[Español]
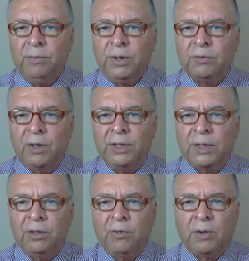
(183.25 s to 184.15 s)

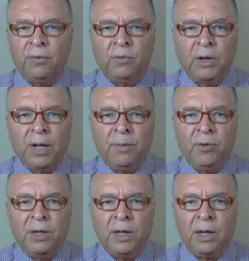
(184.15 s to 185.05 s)
visualizando la futura
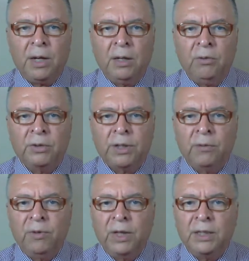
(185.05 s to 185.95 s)
hegemonía
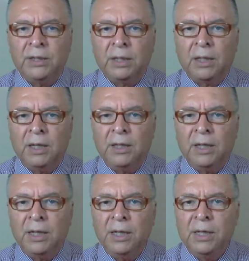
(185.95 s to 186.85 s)
anglo-estadounidense
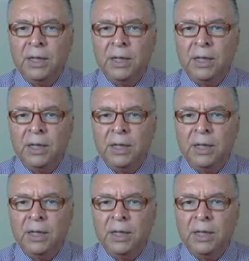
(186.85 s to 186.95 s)
atlántica,